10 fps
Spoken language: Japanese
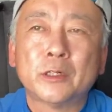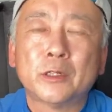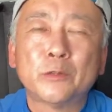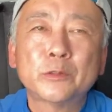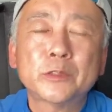
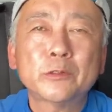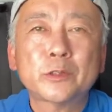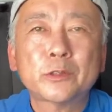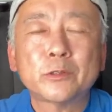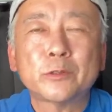女の
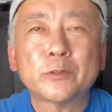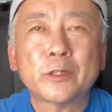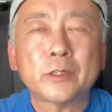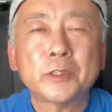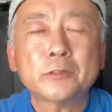人、
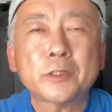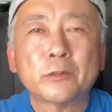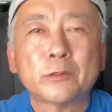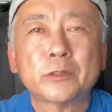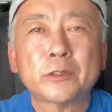え20代
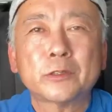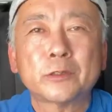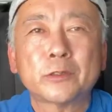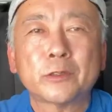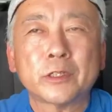の女の
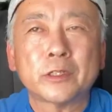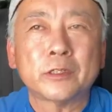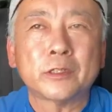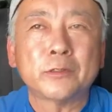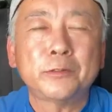人がね、
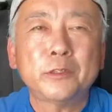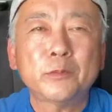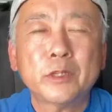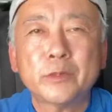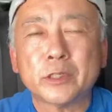え
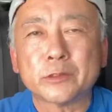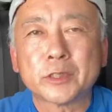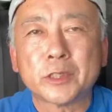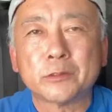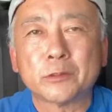フィルムカメラを
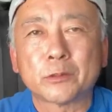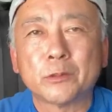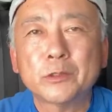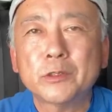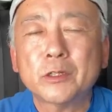使うと、
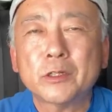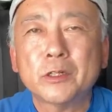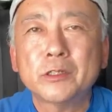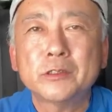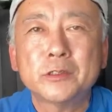こんな
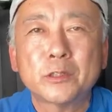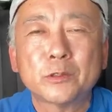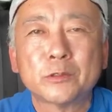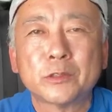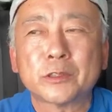感じで
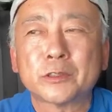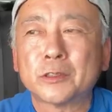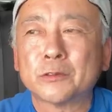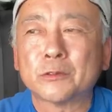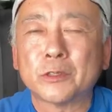撮るんだっ
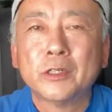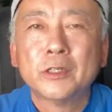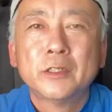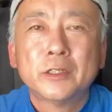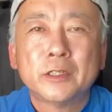ていうのをね、
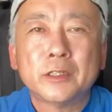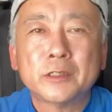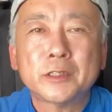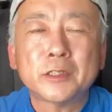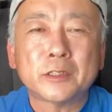えー、
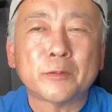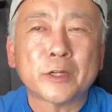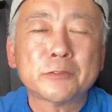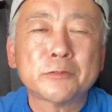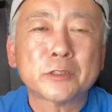ぜひね、
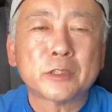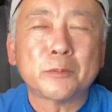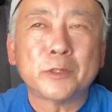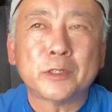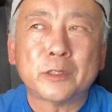味わって
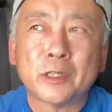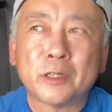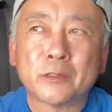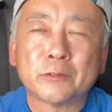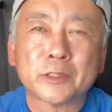み
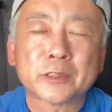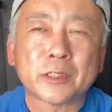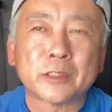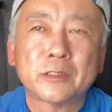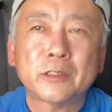てくださいね。